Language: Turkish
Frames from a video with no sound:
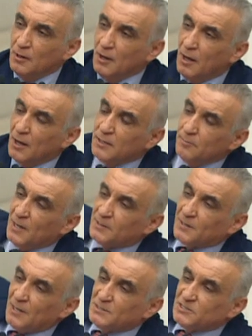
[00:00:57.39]

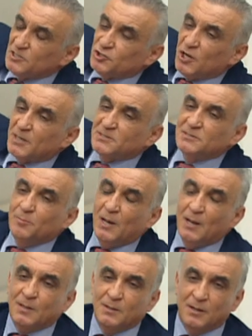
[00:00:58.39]
Hakimiyet kayıtsız şartsız
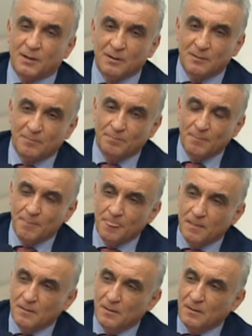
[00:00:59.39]
milletindir
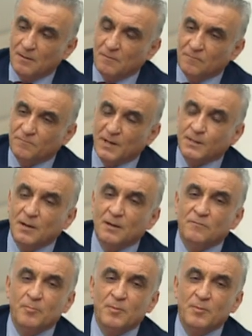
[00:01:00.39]
vatanın ve